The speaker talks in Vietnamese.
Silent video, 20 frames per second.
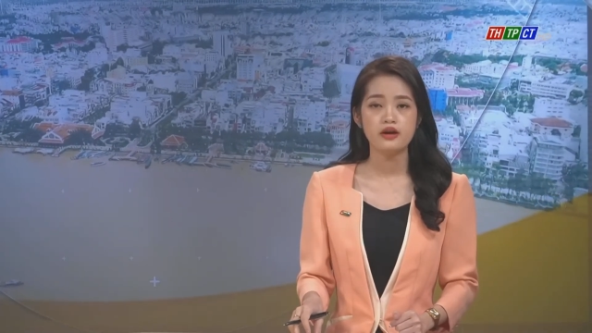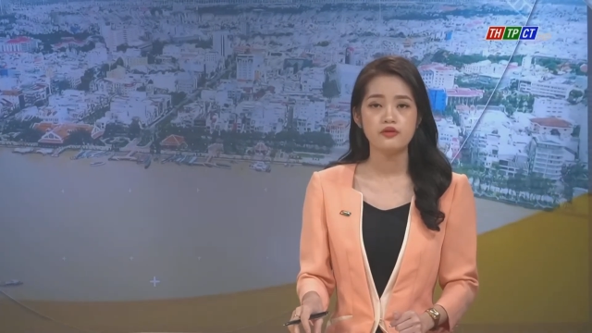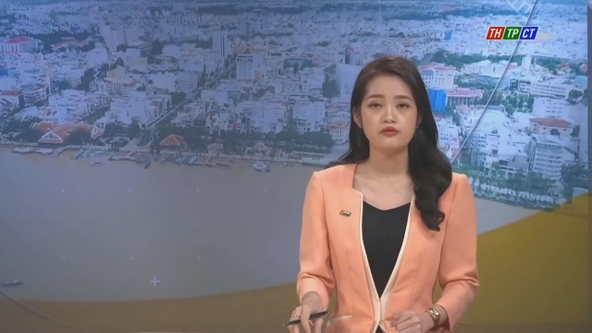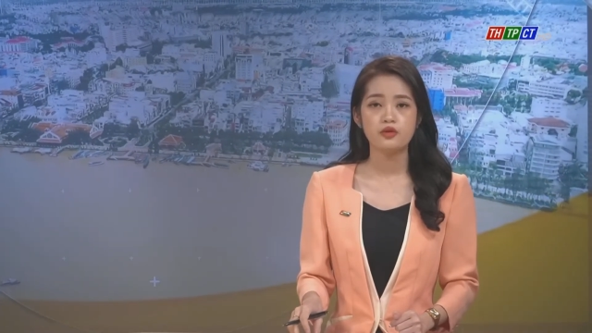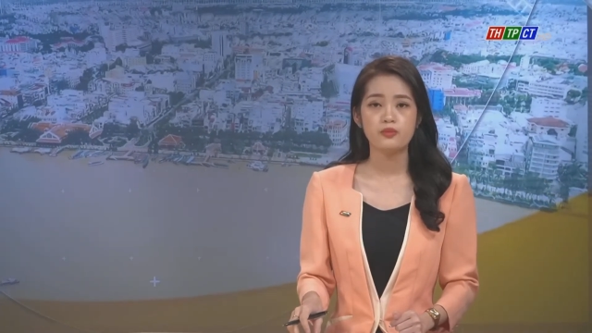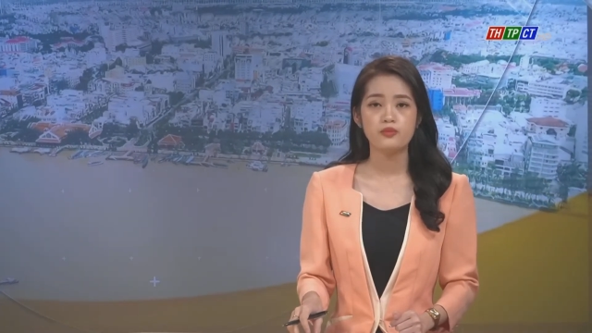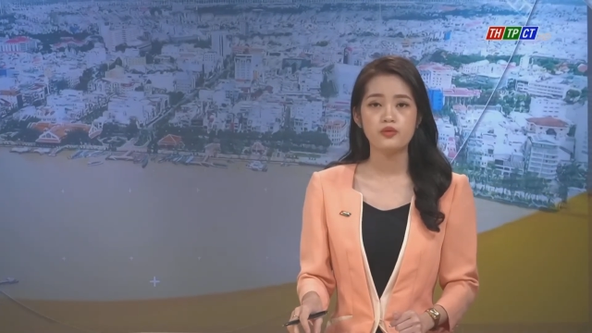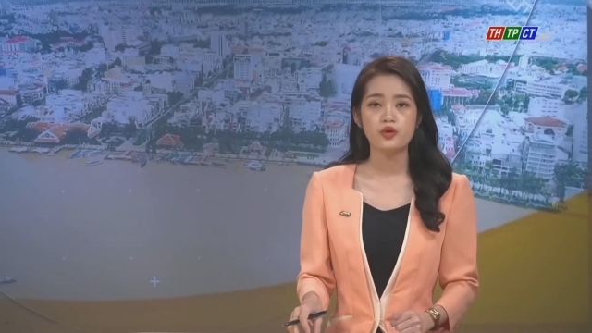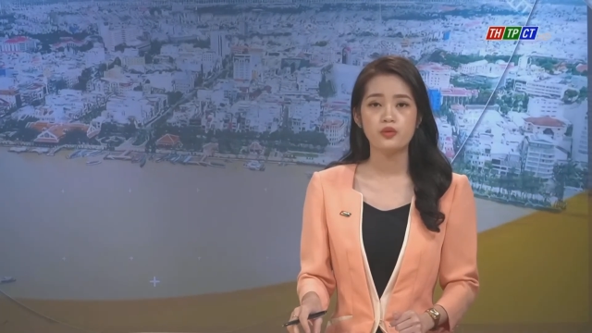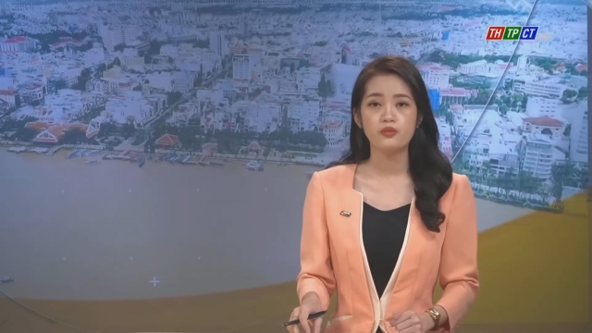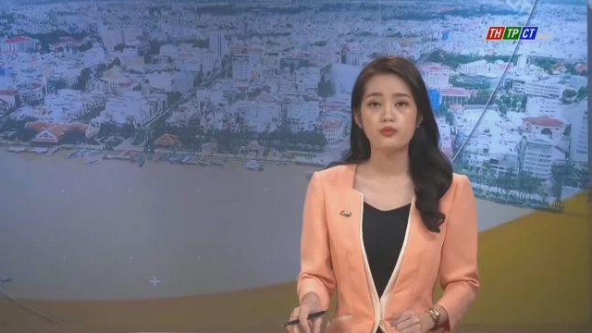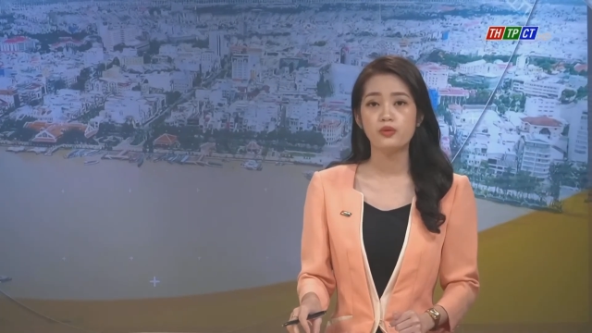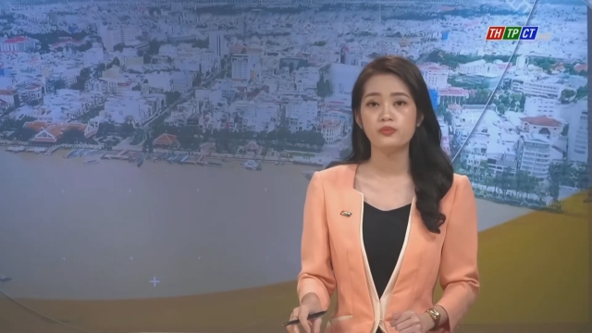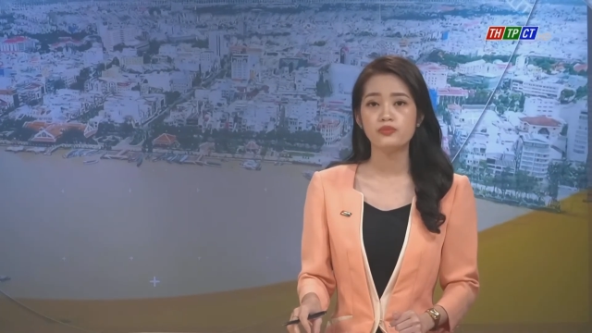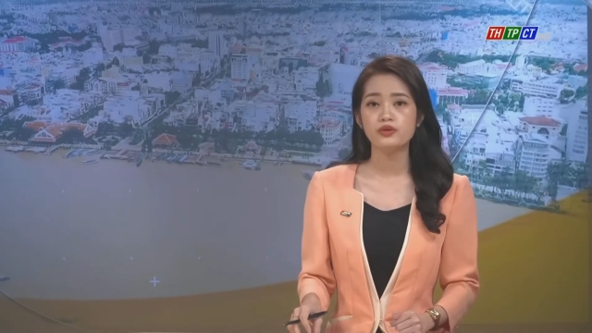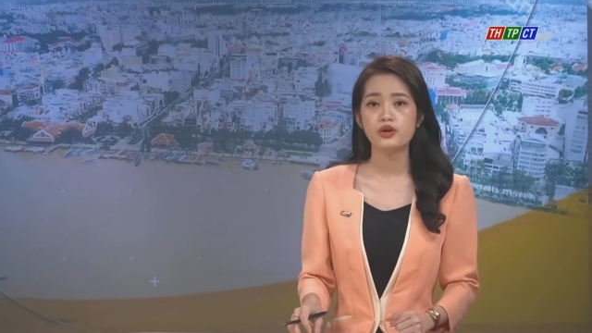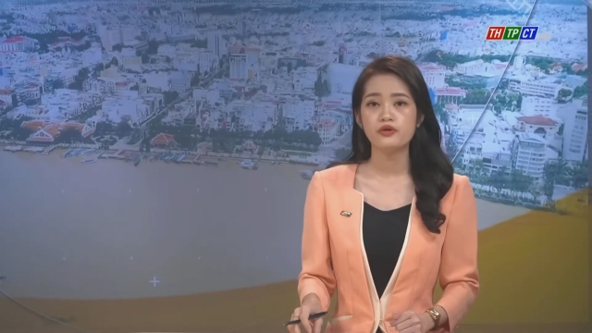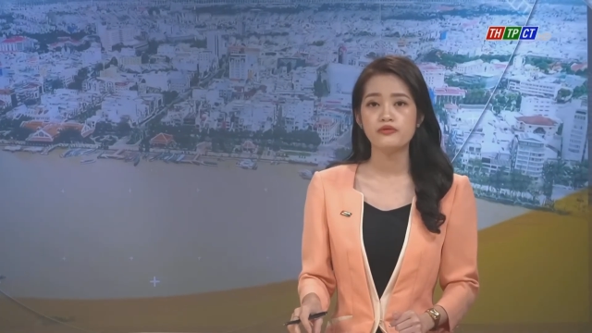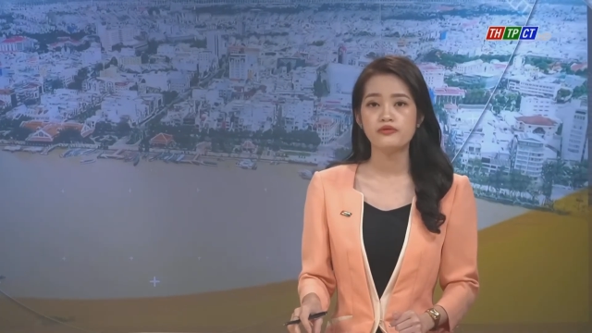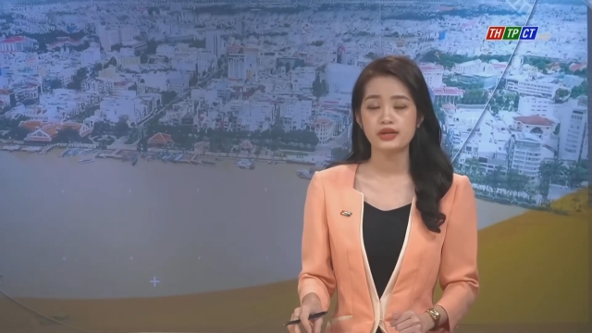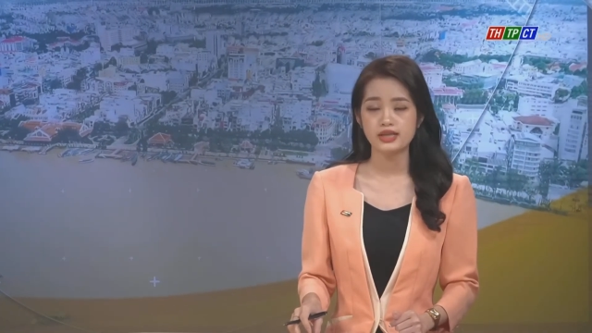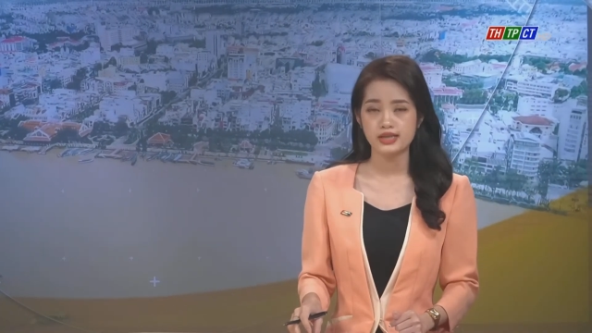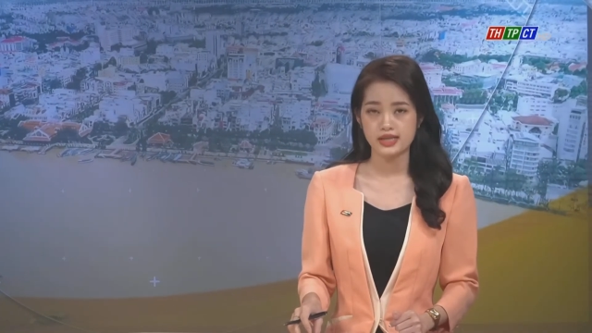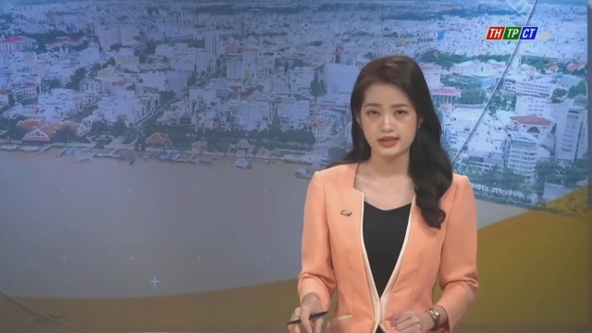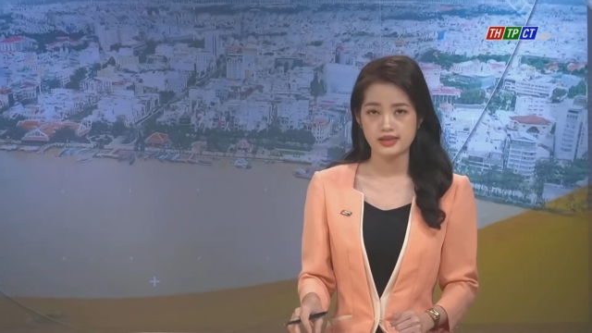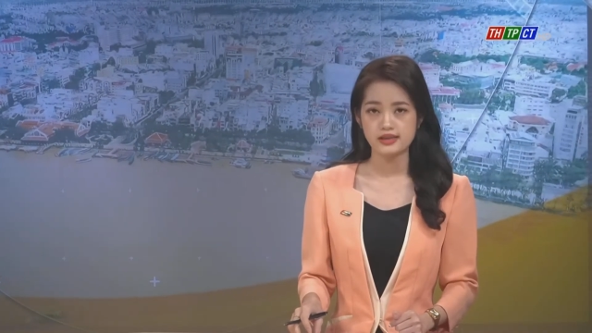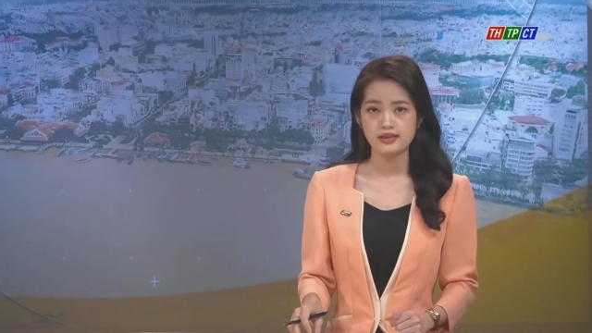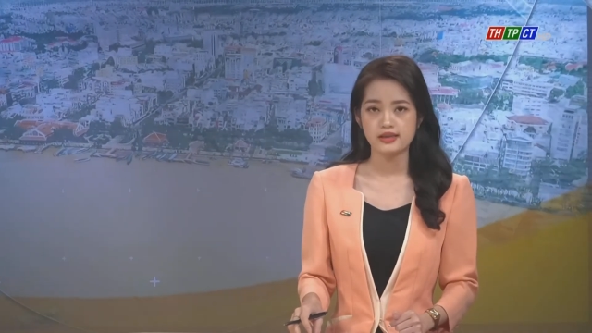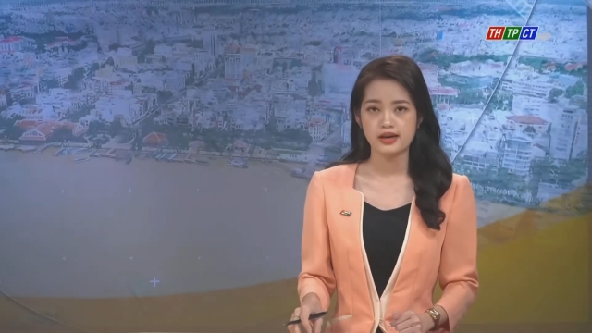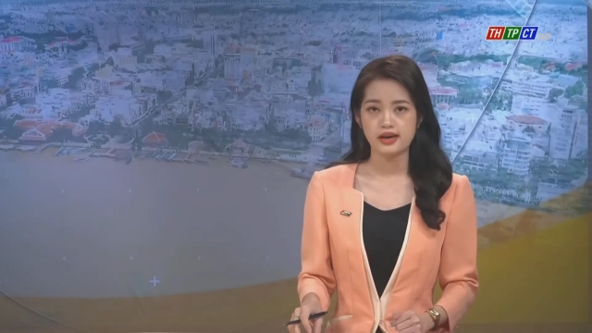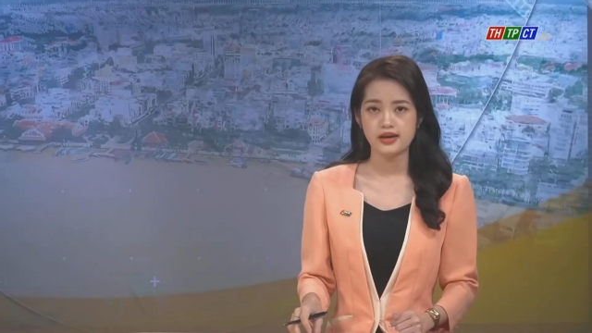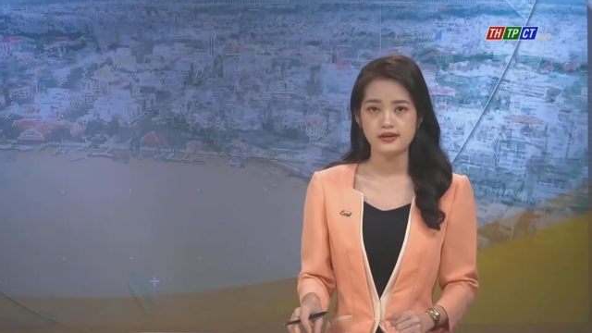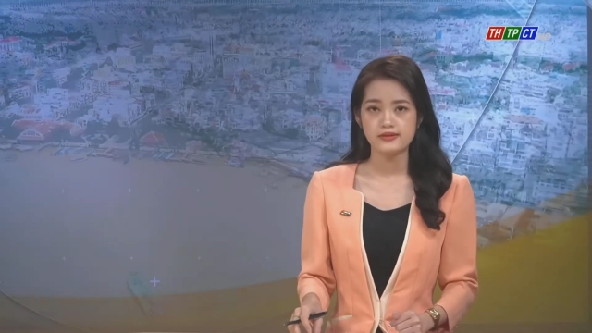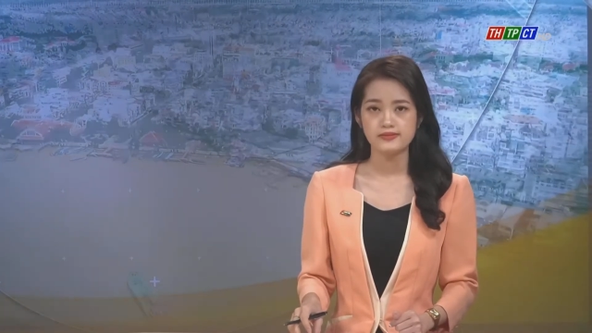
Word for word: phục vụ mục tiêu phát triển kinh tế.